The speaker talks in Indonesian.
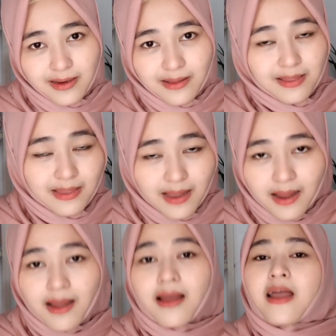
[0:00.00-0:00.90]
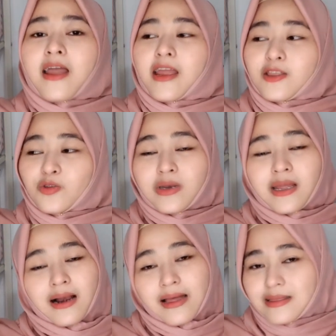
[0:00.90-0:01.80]
kita itu
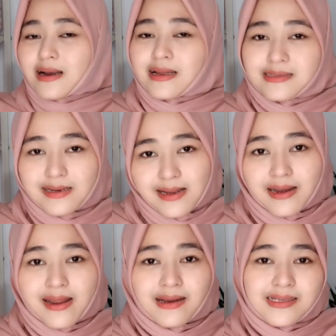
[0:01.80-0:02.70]
declutter aja deh dari